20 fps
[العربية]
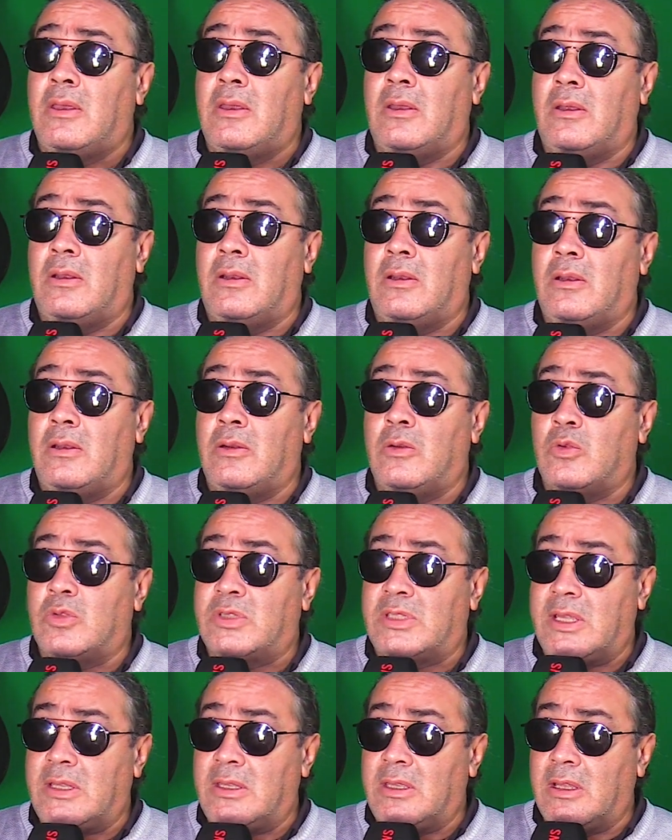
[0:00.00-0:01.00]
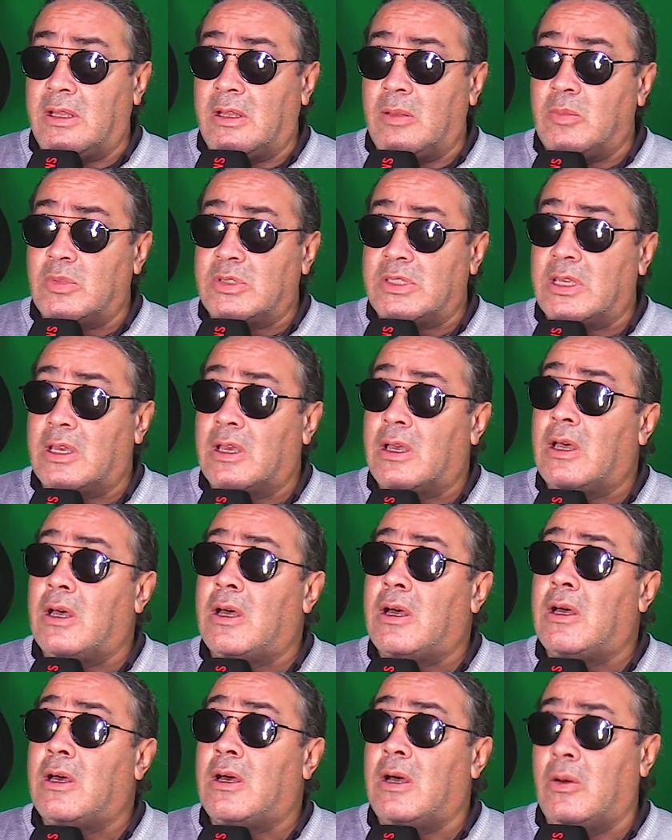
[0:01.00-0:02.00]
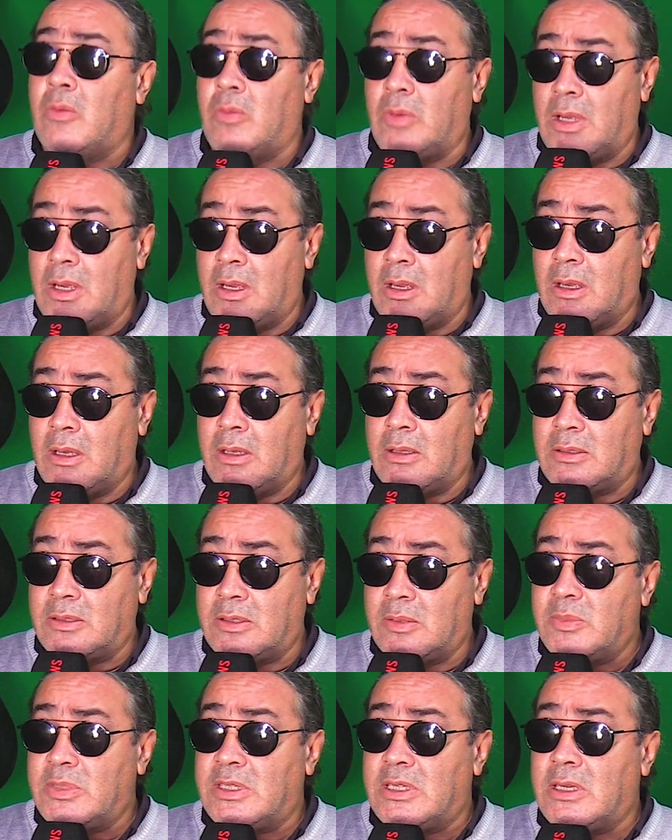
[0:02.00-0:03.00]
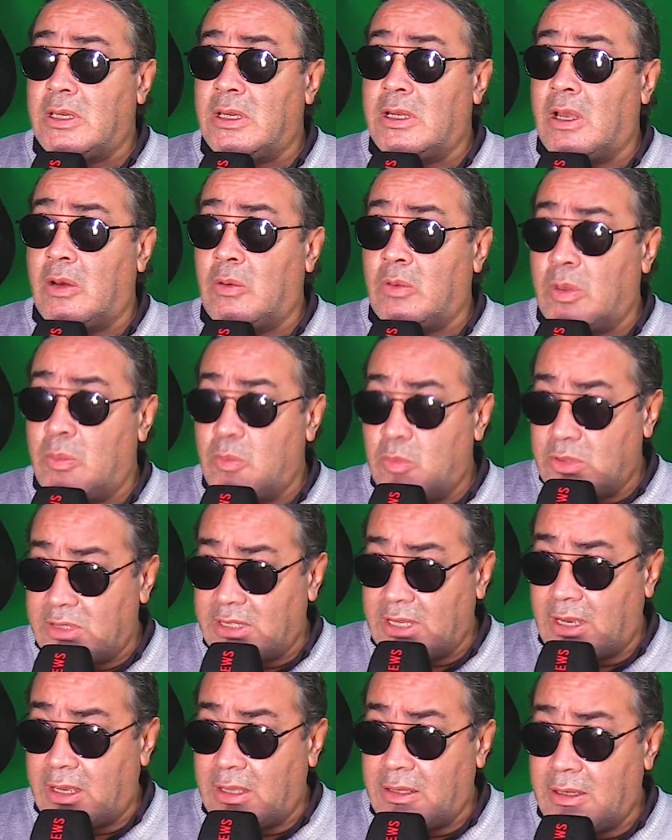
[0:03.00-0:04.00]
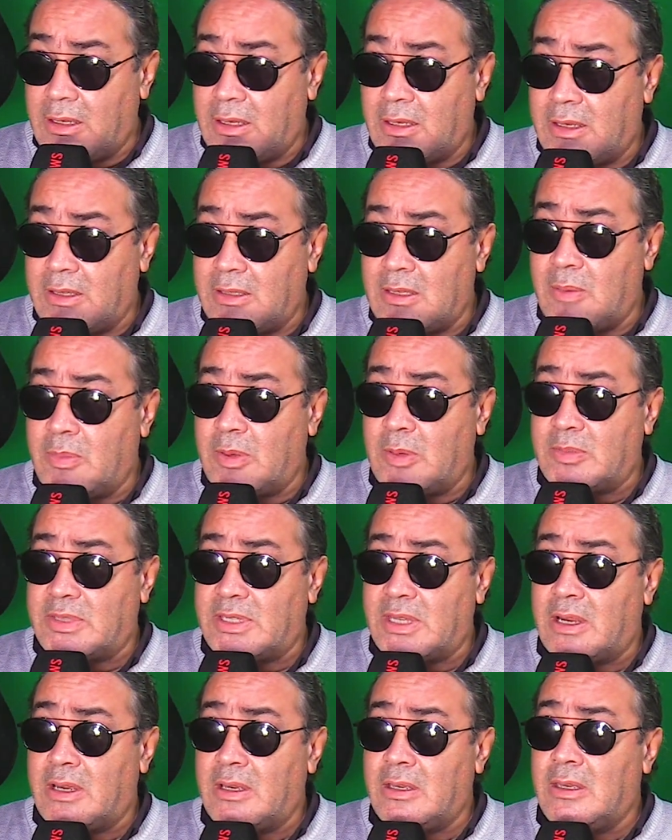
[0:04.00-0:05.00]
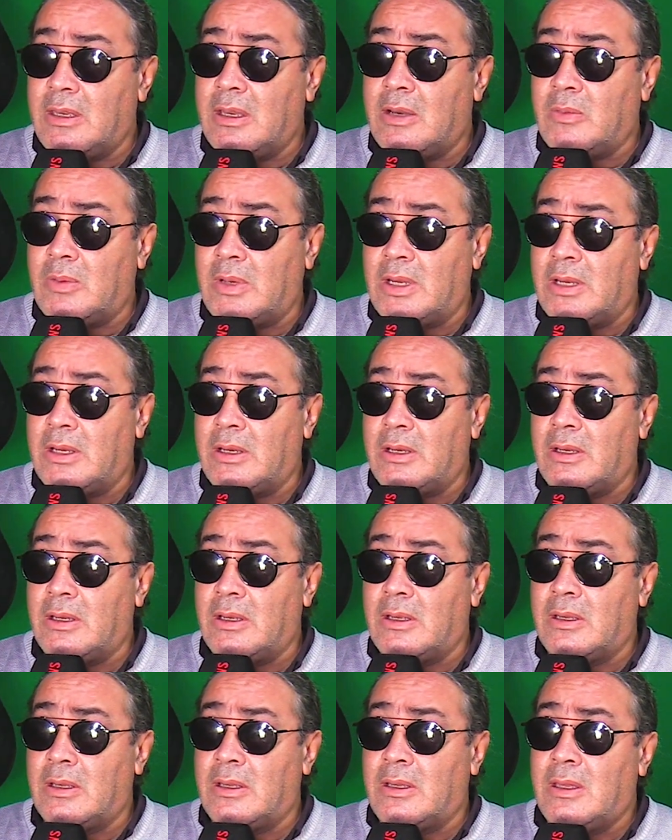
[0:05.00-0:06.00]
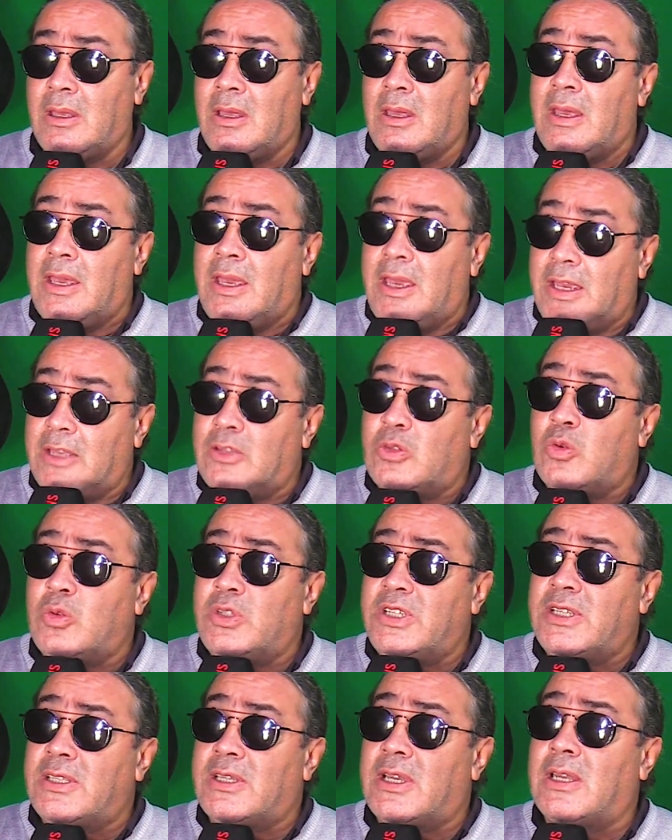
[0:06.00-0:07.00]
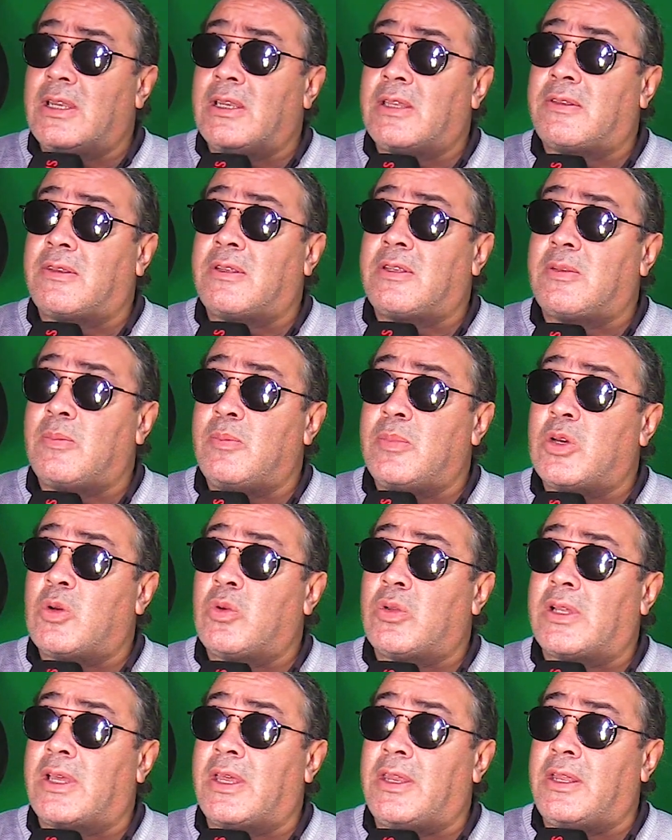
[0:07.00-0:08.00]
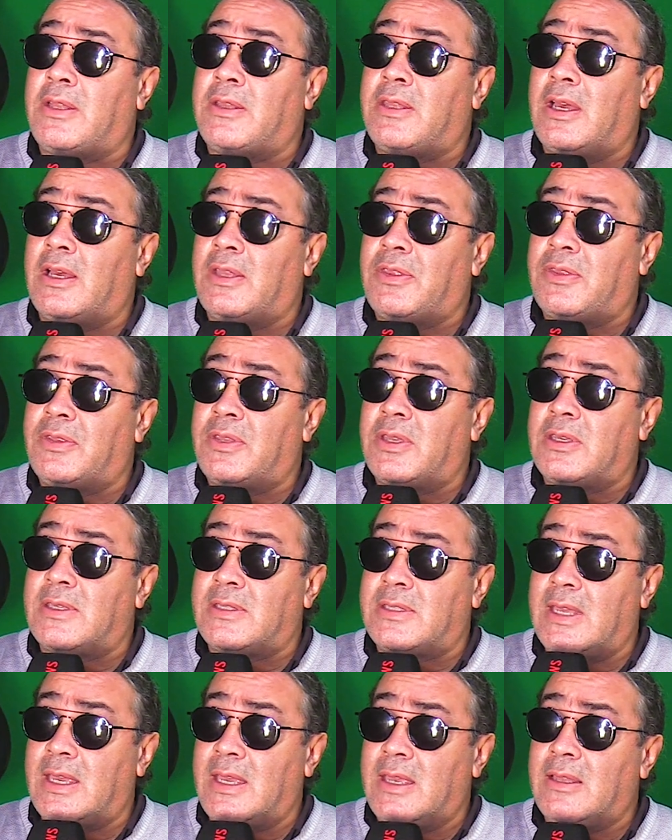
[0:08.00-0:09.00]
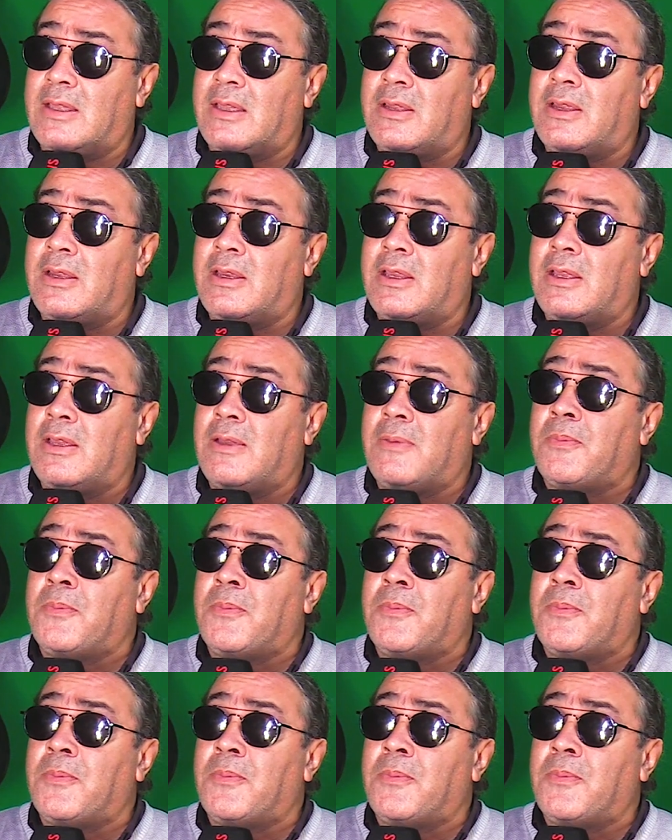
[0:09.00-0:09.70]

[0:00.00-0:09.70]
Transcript: الاستاذ ديال الموسيقى او التمثيل او الموسيقى ديال الكتابه المسرحيه ولا حيت كلشي تخلط تما قلت كان عندي حد سعيد انني